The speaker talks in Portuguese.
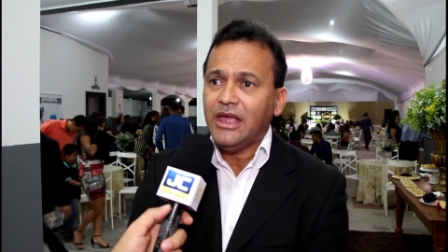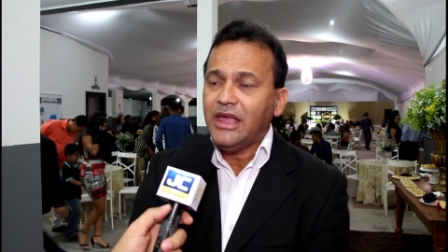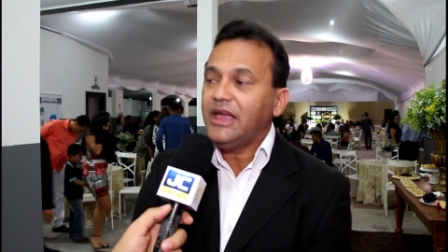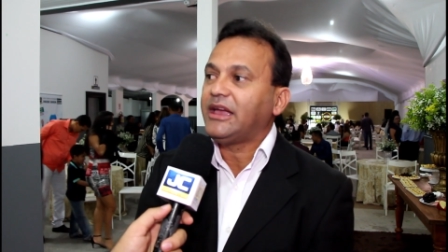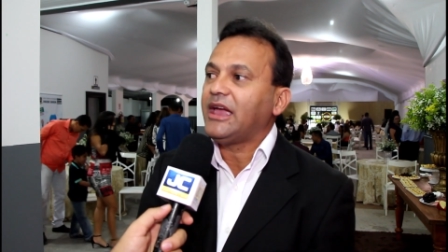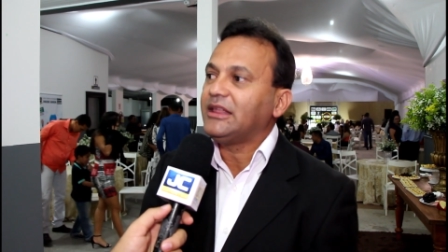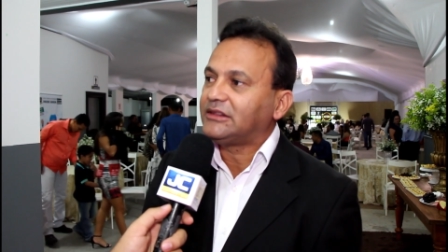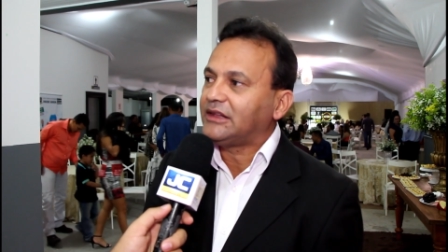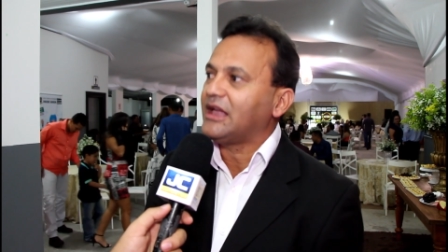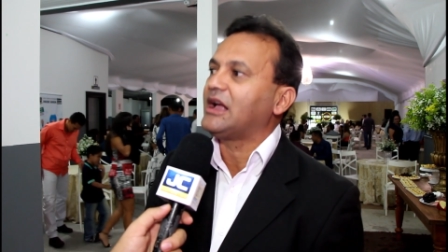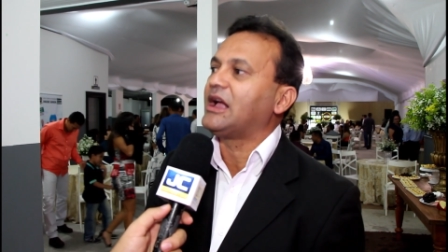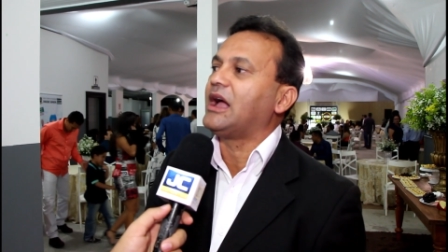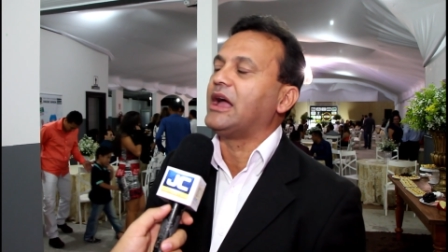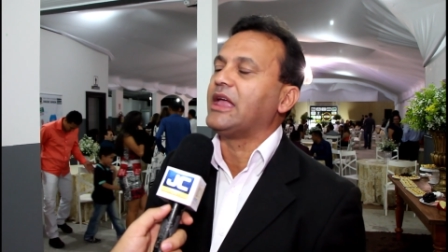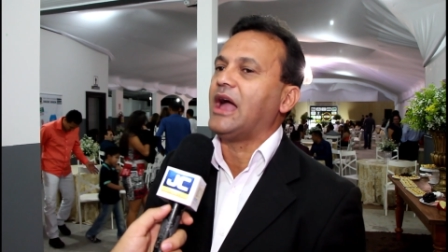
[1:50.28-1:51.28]
e quem tem
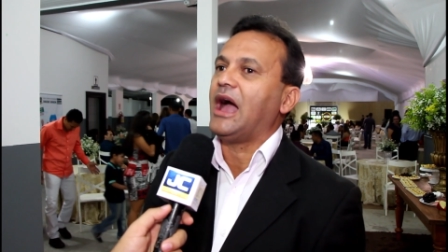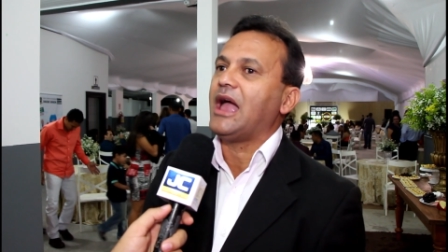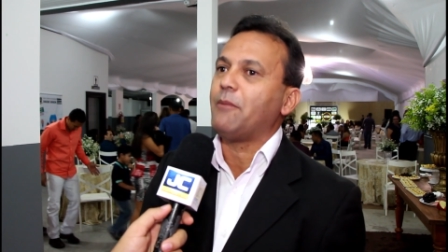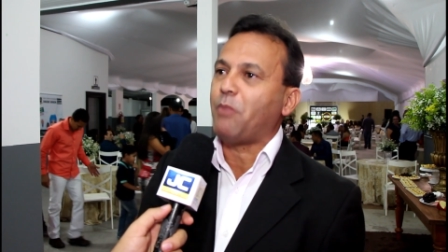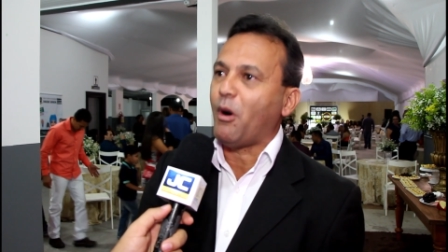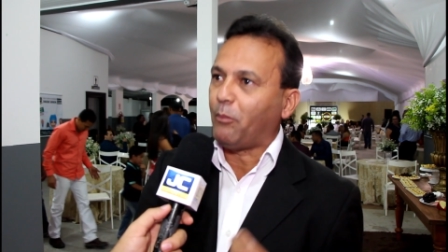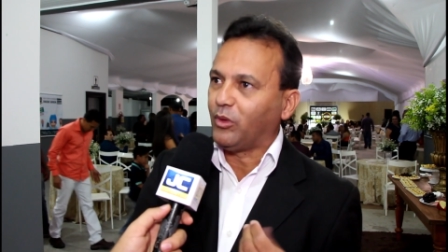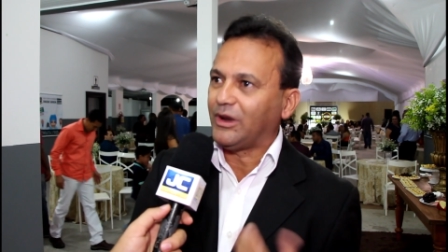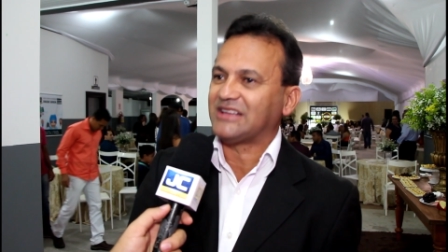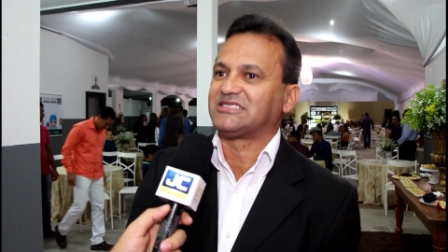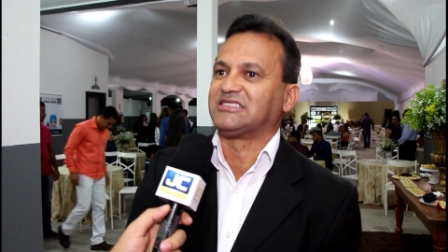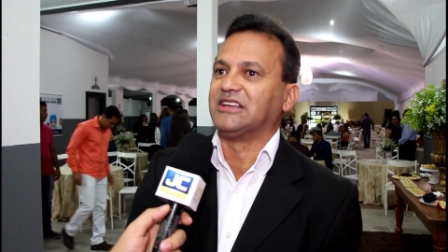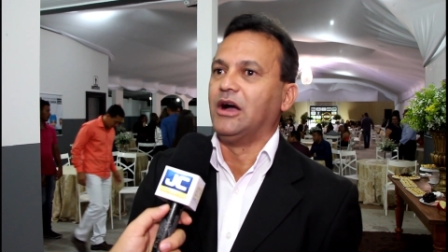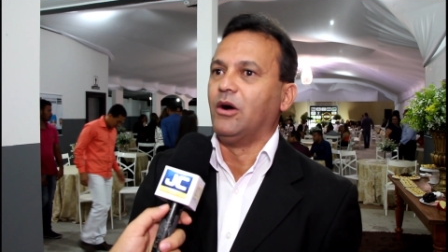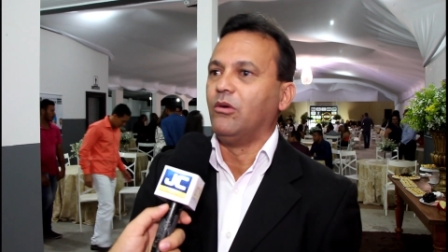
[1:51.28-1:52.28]
a ganhar é a
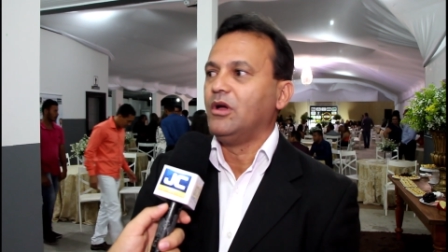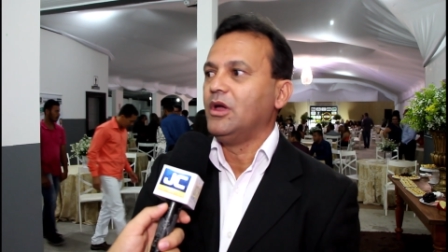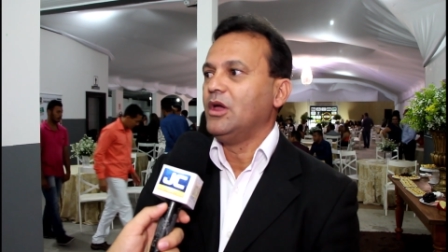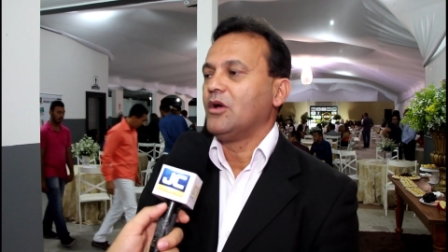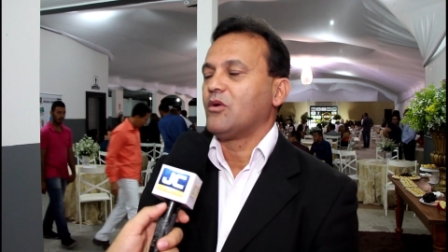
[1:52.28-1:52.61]
população.